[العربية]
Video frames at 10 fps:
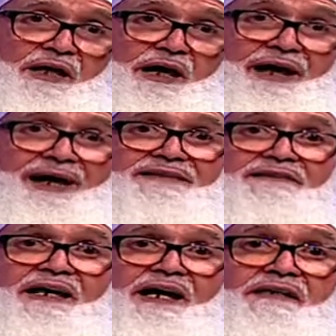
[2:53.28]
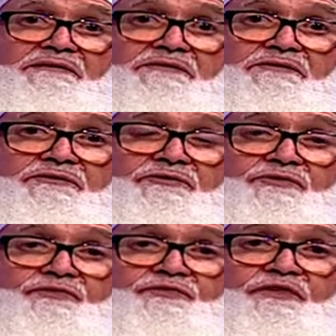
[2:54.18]
حتى
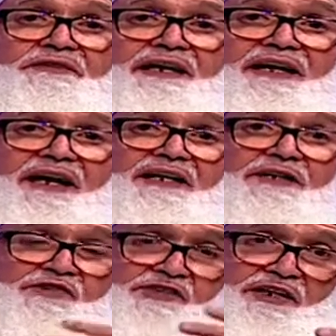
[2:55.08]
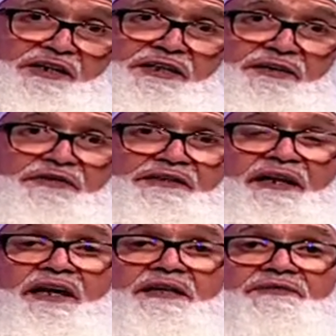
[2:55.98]
في التكاليف الشرعية في
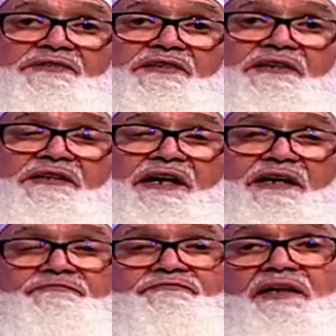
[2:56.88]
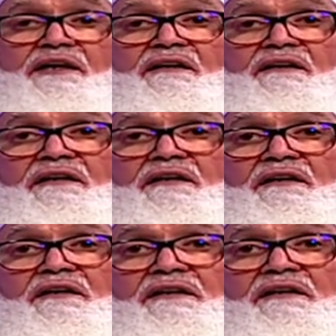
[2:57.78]
التكاليف الدينية
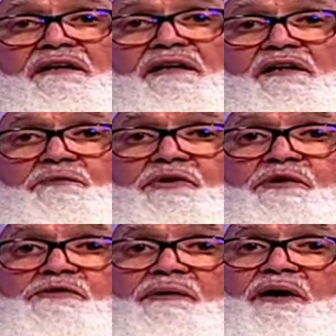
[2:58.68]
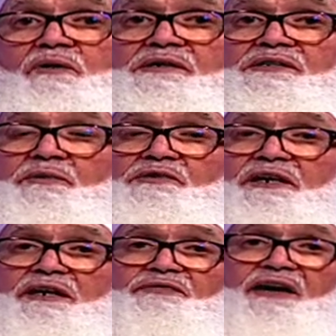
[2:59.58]
ربنا سبحانه عز وجل
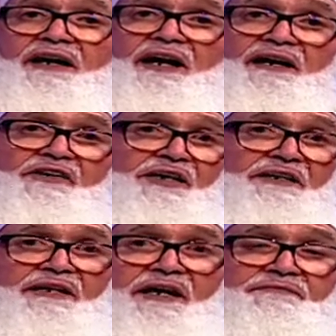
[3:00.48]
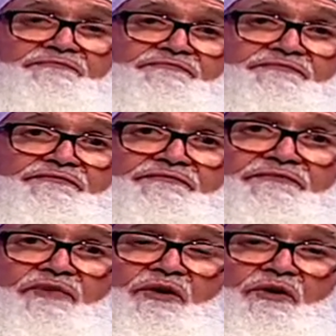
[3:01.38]
رفع الحرج عنا
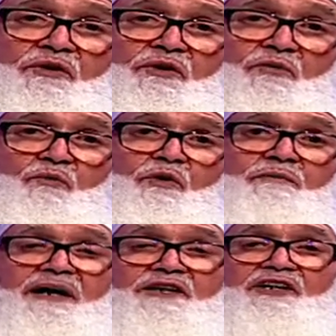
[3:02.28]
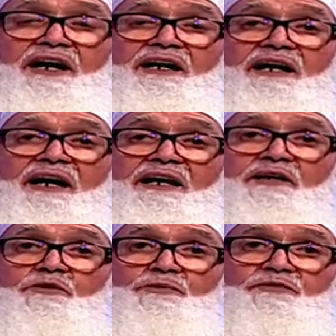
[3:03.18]
وما جعل عليكم في